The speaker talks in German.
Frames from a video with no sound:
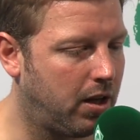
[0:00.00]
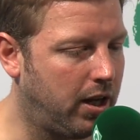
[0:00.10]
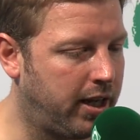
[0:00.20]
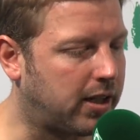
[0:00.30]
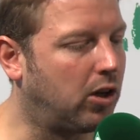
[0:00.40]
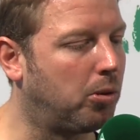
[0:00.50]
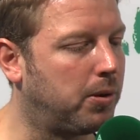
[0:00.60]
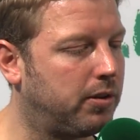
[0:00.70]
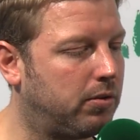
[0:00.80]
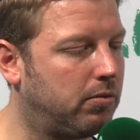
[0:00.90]
ich
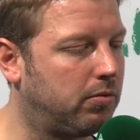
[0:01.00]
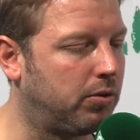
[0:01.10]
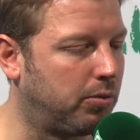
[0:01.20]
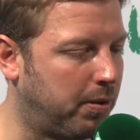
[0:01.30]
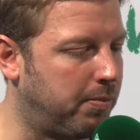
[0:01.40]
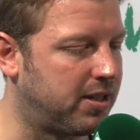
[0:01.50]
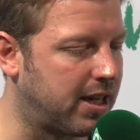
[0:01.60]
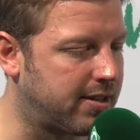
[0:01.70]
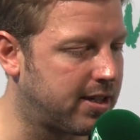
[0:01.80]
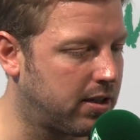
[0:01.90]
glaube, und bin mir
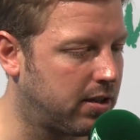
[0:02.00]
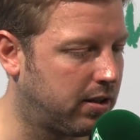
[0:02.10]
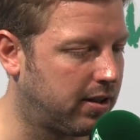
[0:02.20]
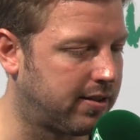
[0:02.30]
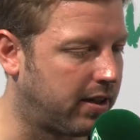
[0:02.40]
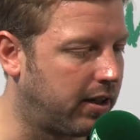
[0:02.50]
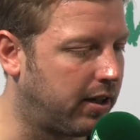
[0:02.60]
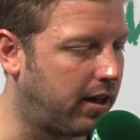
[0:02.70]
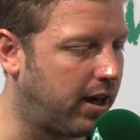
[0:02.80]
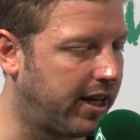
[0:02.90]
sehr sicher, dass er
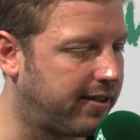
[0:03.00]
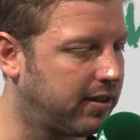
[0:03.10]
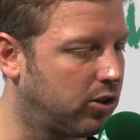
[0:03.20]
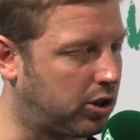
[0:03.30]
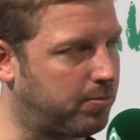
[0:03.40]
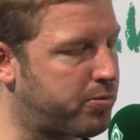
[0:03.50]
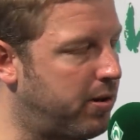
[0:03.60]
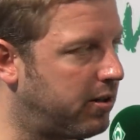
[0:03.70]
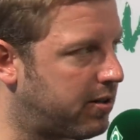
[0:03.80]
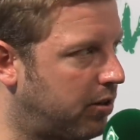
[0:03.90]
der einzige
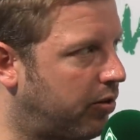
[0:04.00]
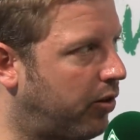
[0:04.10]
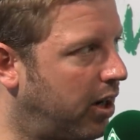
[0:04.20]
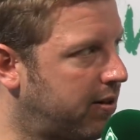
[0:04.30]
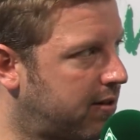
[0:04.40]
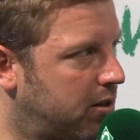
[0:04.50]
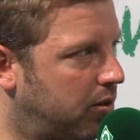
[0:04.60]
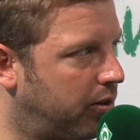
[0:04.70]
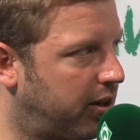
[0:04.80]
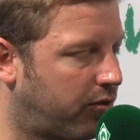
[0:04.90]
Stammspieler ist, der uns verlässt
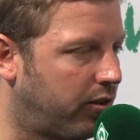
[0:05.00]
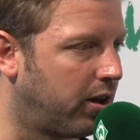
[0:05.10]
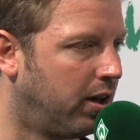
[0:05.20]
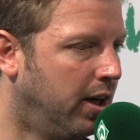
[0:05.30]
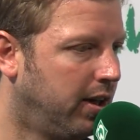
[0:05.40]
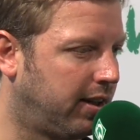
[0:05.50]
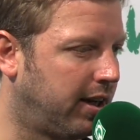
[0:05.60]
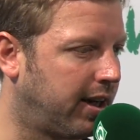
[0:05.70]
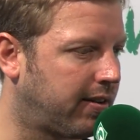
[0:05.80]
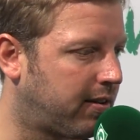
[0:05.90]
und dass wir
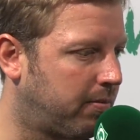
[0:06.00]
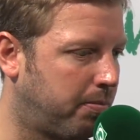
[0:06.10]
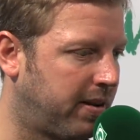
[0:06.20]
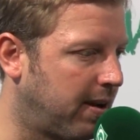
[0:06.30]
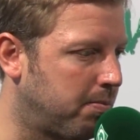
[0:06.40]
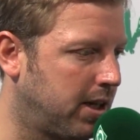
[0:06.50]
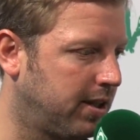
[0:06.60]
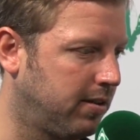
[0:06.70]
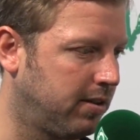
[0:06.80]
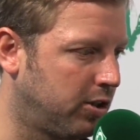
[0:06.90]
den Rest
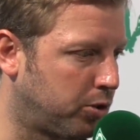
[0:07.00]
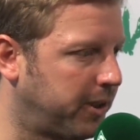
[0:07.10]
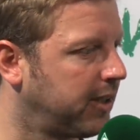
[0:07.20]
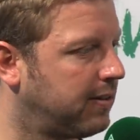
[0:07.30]
beisammenhalten. Die Gespräche